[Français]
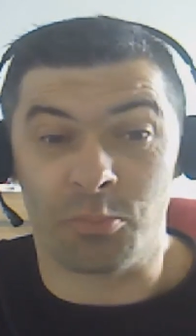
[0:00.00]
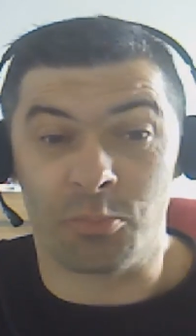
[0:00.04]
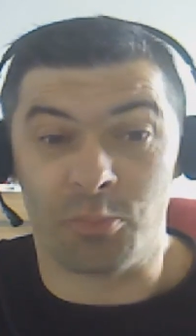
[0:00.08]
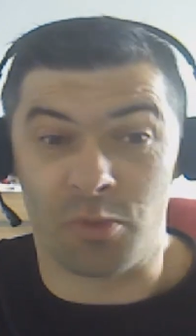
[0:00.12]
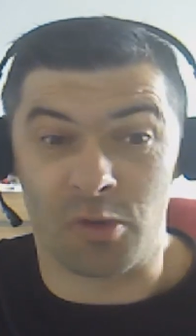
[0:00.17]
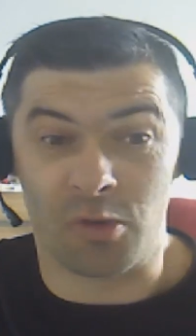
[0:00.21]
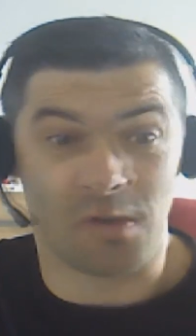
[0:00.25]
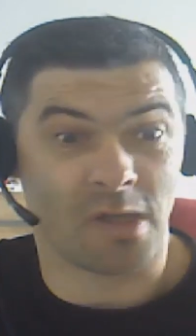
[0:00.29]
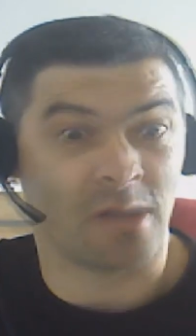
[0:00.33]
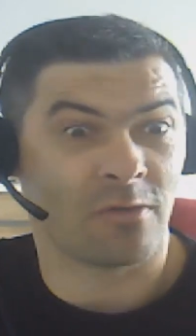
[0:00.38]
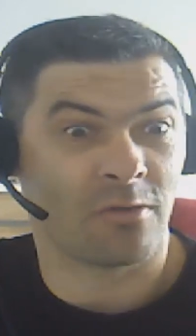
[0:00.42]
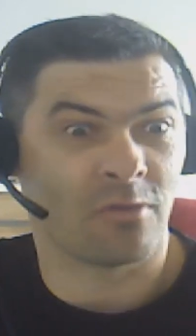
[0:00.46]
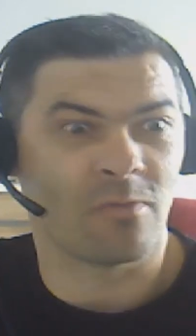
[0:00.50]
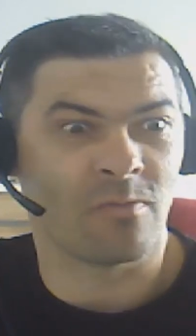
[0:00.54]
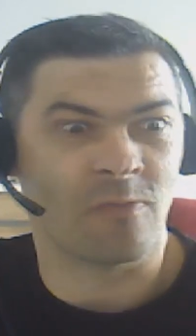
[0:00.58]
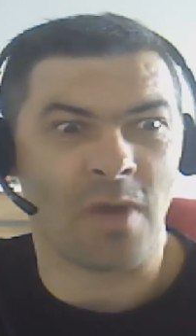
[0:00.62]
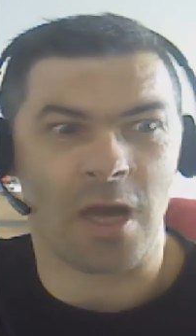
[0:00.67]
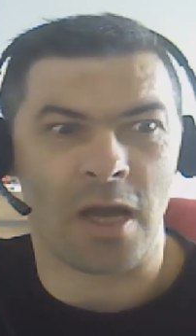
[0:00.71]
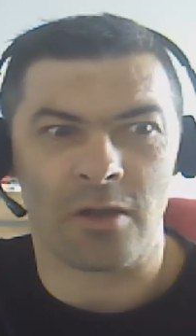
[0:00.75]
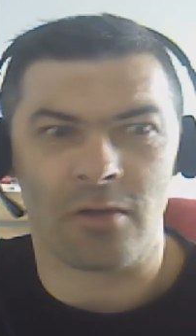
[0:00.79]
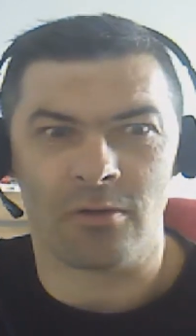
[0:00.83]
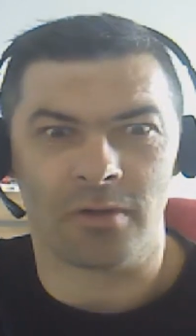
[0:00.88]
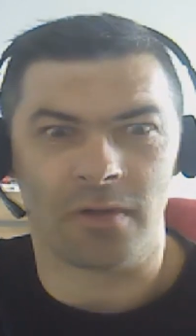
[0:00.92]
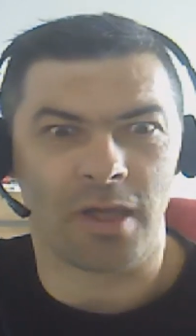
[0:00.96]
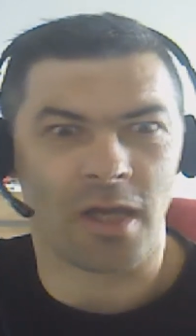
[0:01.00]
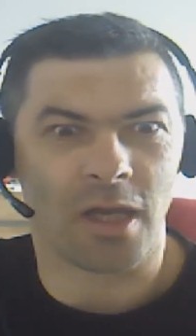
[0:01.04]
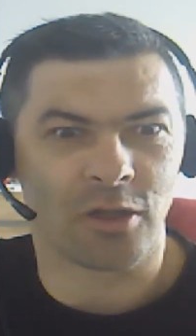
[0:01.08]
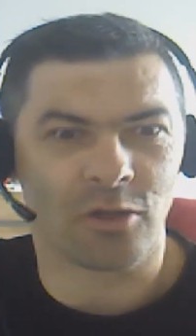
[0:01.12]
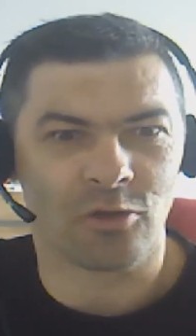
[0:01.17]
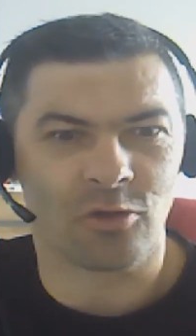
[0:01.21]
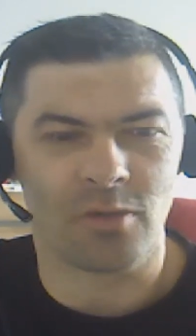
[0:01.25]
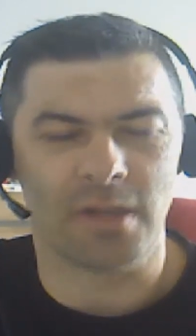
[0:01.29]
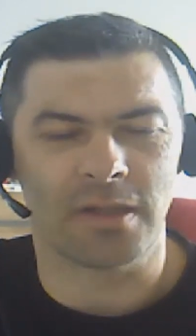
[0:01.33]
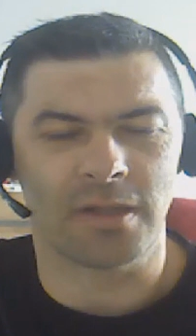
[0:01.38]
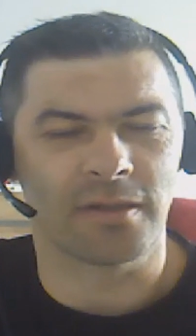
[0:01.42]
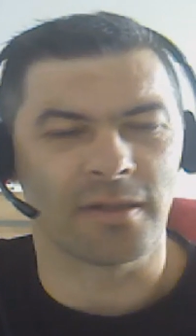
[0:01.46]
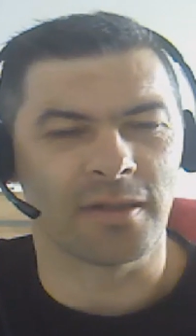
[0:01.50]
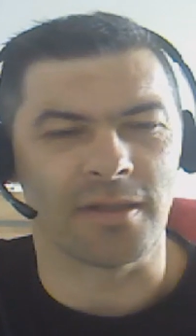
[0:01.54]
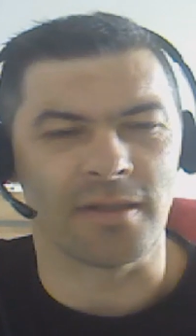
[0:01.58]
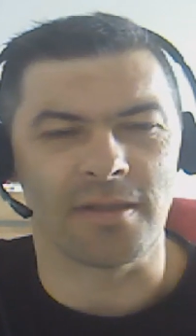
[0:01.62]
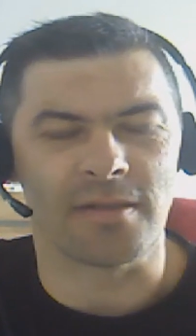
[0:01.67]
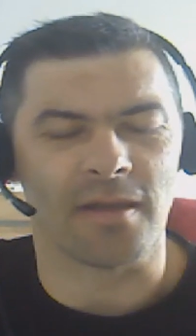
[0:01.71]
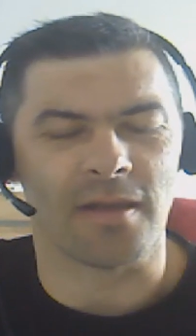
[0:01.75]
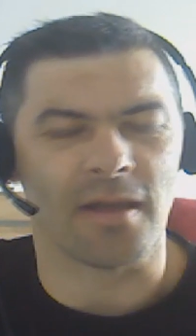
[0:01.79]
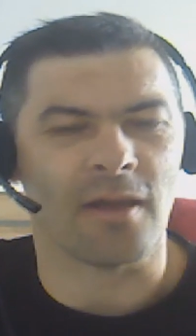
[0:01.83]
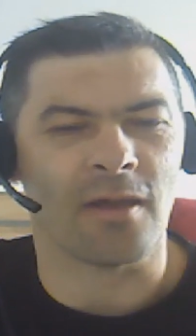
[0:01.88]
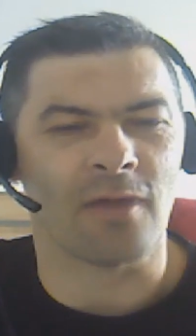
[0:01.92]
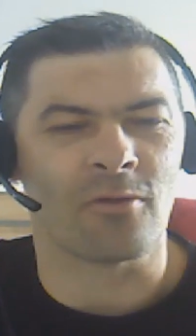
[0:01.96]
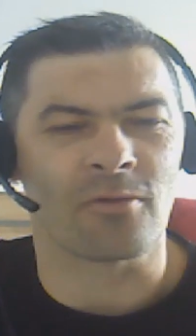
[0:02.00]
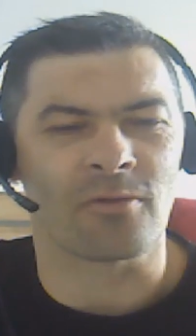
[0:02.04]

peut-être du Mario Kart 8, qui sait,